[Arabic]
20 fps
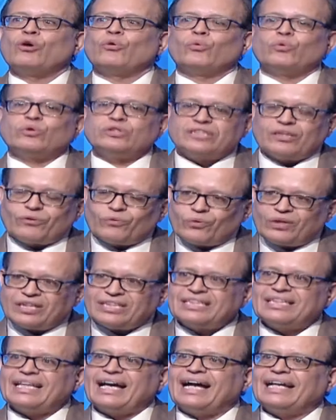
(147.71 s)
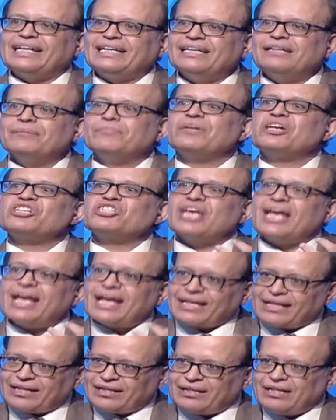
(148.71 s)
وزودت عليه
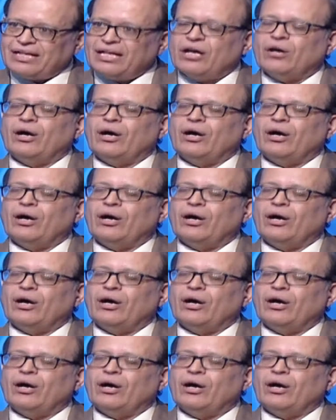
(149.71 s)
مشاكل